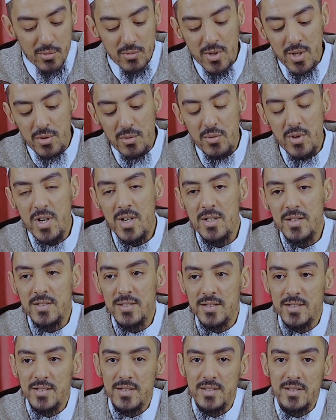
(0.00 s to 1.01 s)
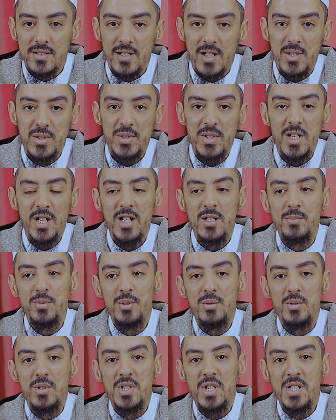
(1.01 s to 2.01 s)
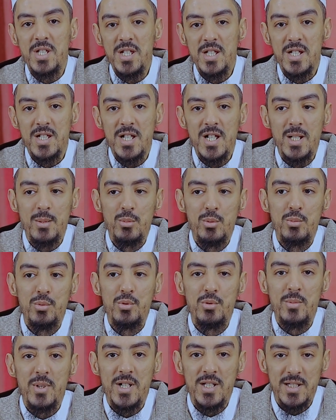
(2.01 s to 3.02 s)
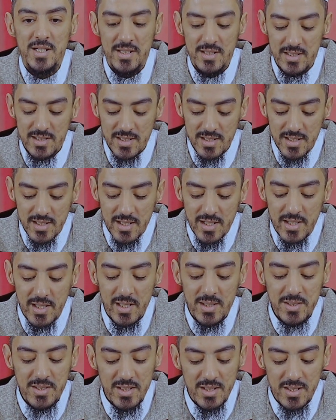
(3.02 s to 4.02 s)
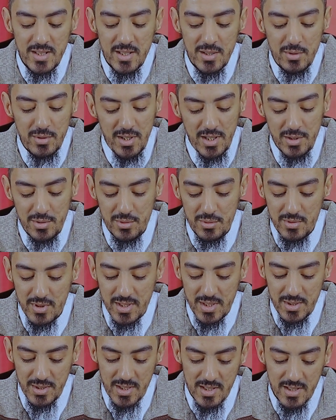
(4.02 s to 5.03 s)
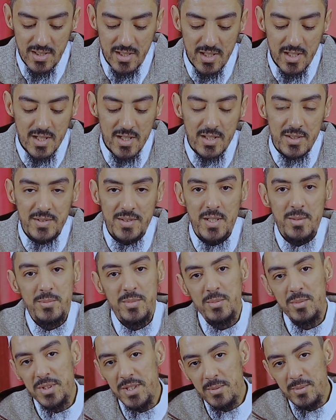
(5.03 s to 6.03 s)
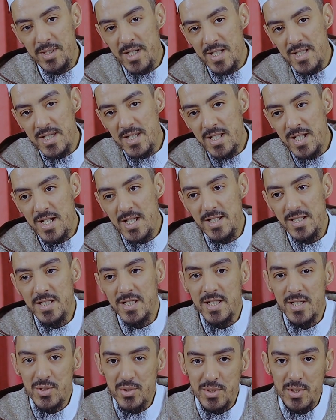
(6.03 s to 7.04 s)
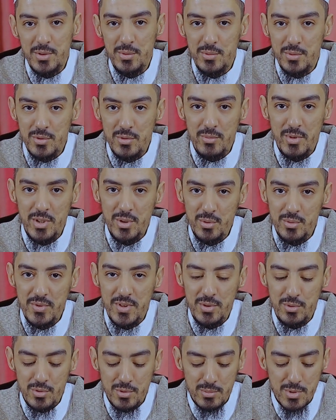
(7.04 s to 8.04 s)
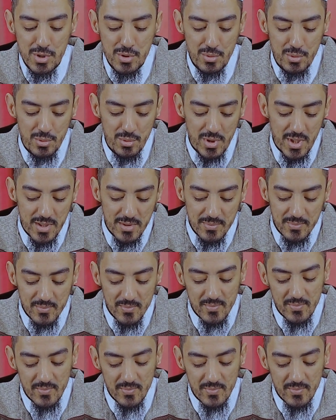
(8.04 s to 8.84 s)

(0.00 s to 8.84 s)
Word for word: وهو الصحابي الجليل كعب بن مالك رضي الله عنه وأرضاه طب بطبيعة الحال يعني قصته معروفة مشهورة